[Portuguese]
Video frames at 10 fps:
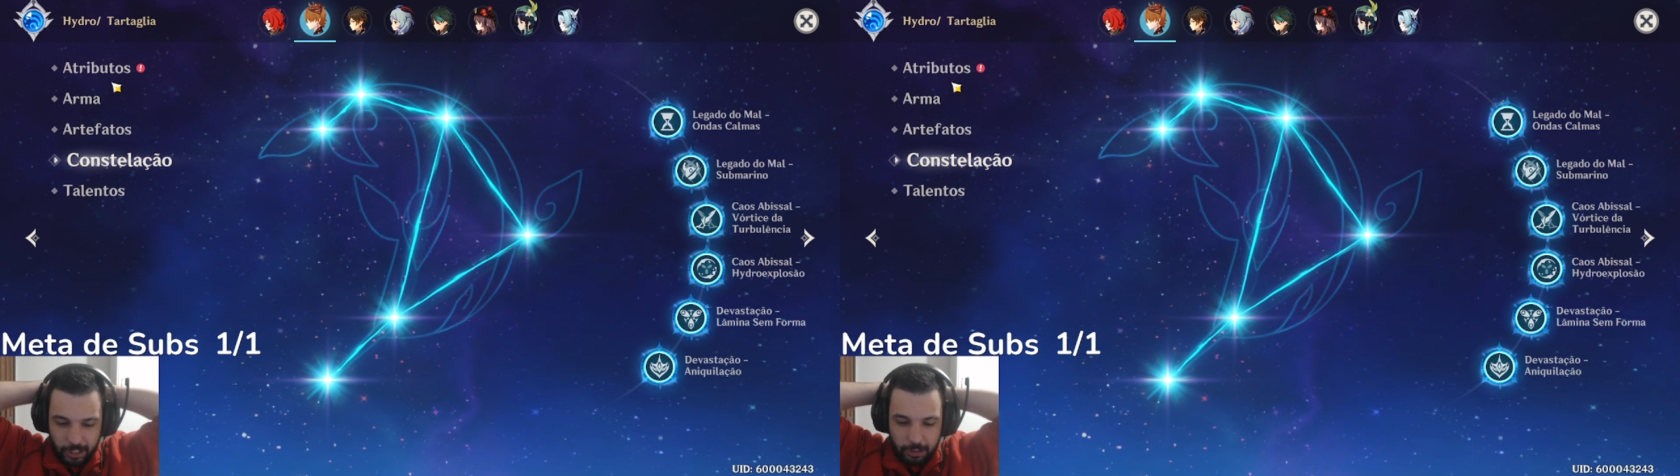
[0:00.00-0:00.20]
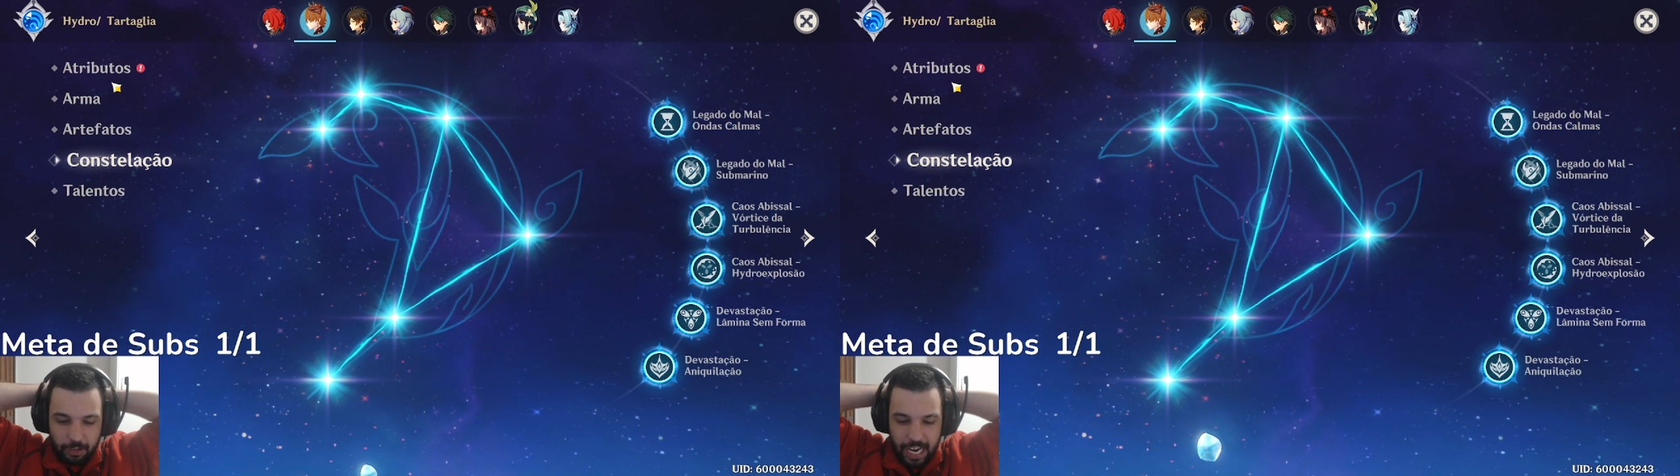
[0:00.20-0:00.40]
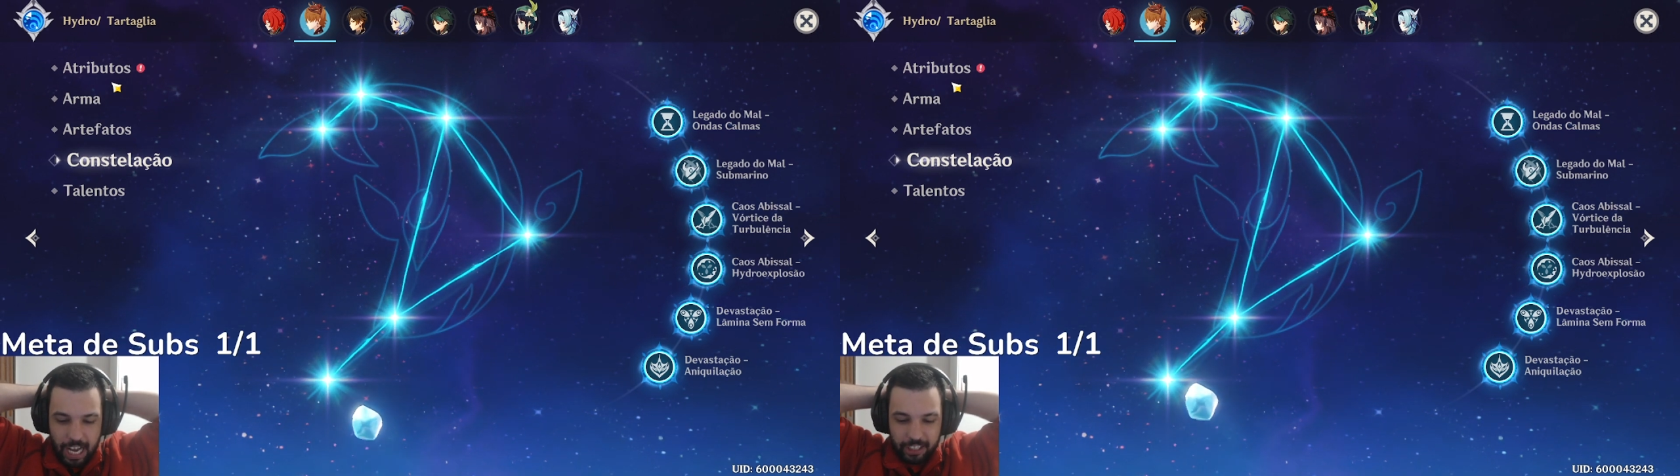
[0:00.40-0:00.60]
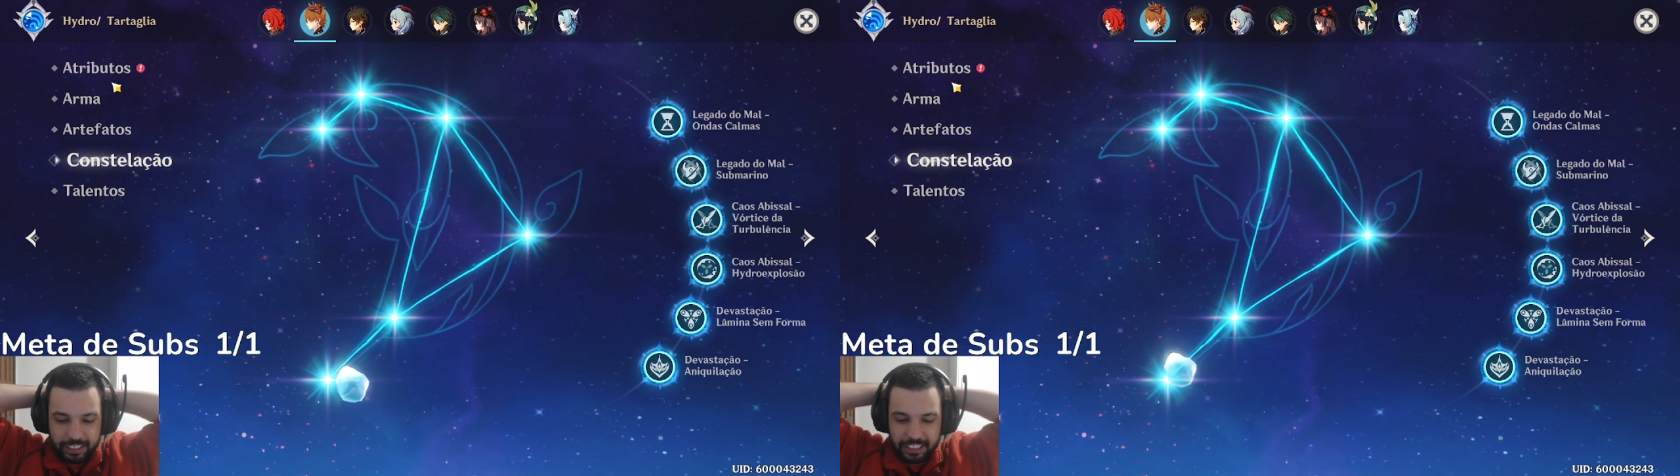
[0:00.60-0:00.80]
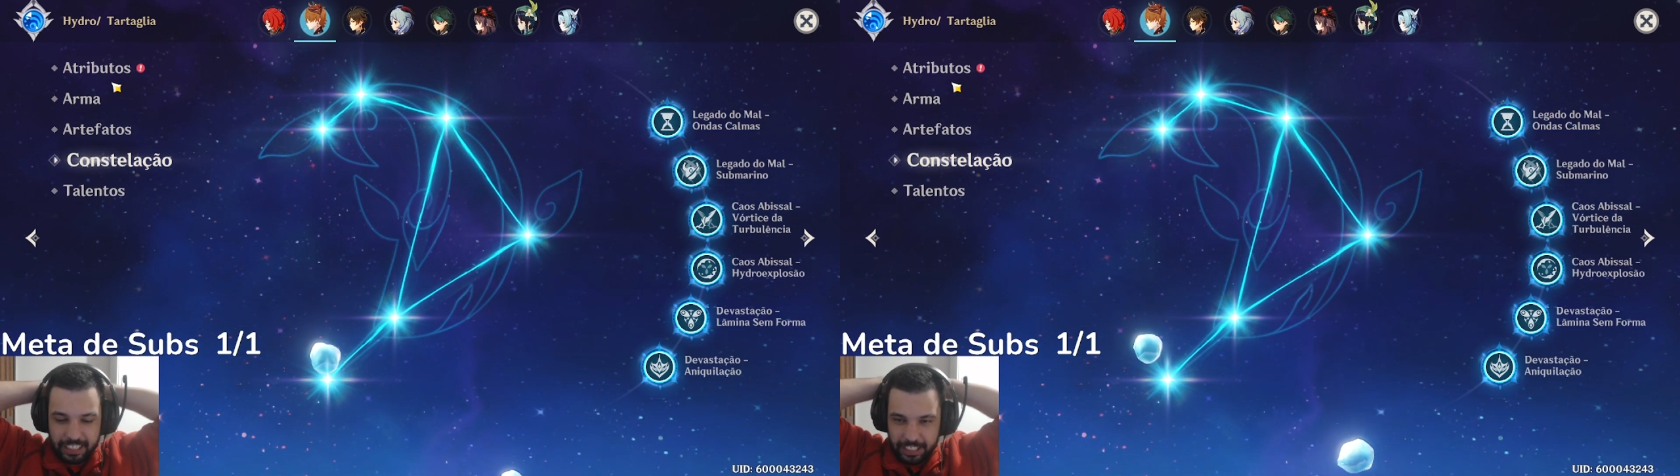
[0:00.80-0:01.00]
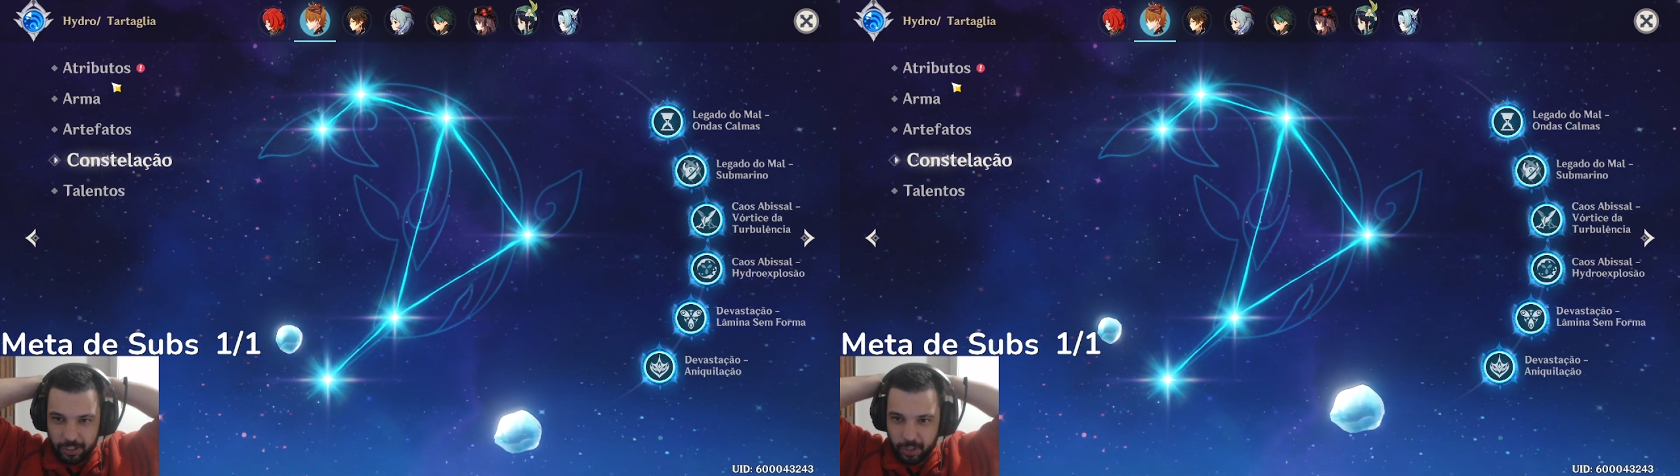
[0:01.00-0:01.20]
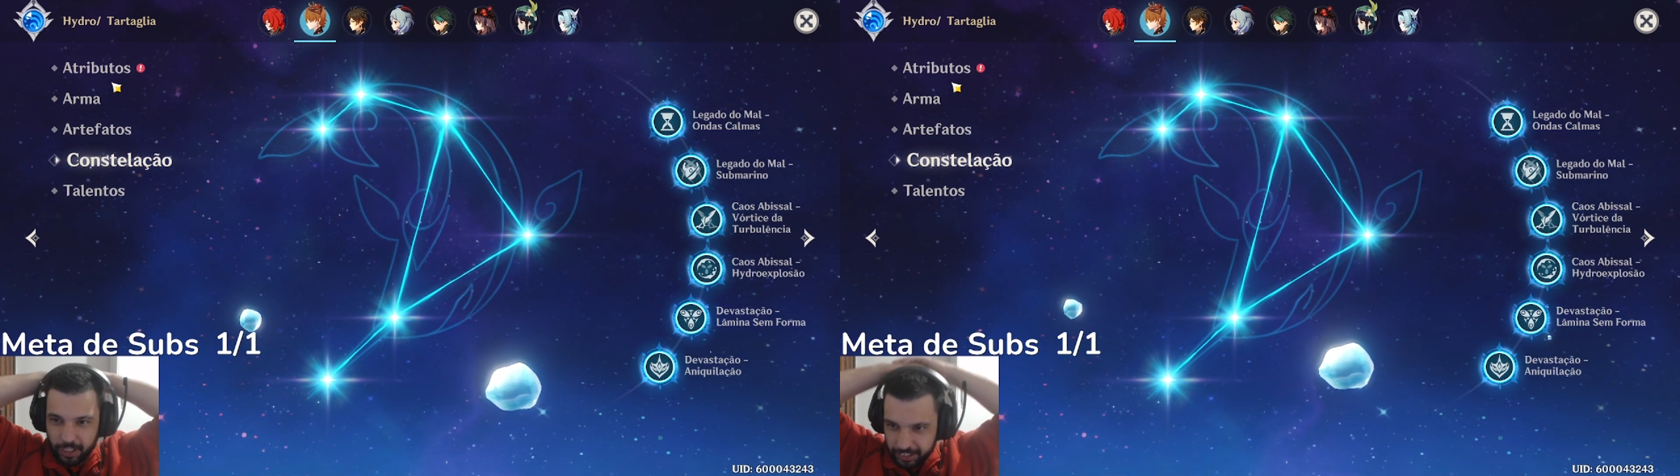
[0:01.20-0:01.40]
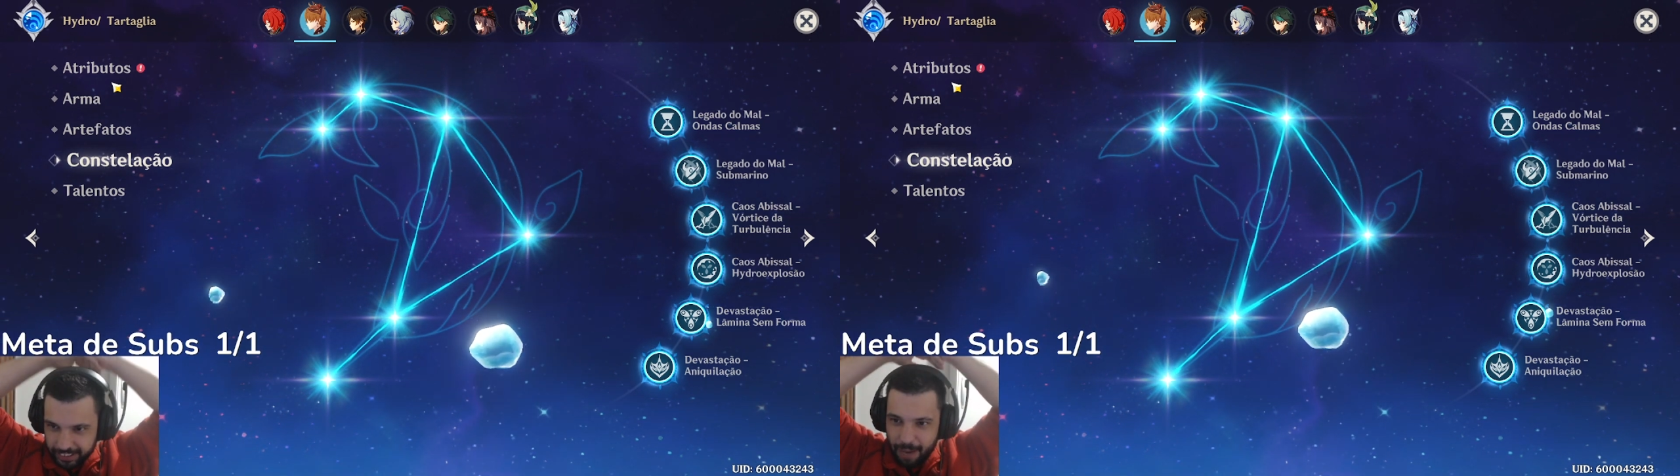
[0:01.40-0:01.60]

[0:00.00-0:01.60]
Só que o Carlos é generoso